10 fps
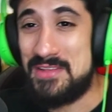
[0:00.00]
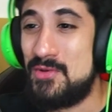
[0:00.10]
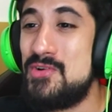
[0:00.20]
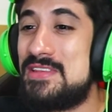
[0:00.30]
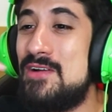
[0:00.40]

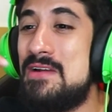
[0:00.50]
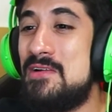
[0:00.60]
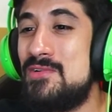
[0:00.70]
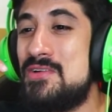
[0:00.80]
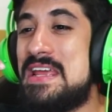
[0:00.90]
No tengo
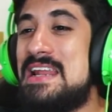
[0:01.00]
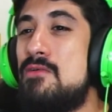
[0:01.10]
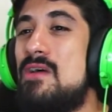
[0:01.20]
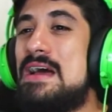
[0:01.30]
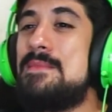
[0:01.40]
ninguno ya en la
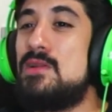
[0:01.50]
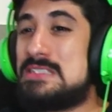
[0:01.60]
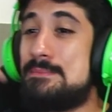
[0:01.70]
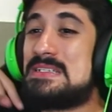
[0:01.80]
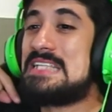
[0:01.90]
boca, me los
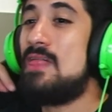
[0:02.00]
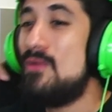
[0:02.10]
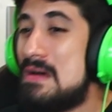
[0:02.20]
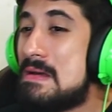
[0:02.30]
he pasado,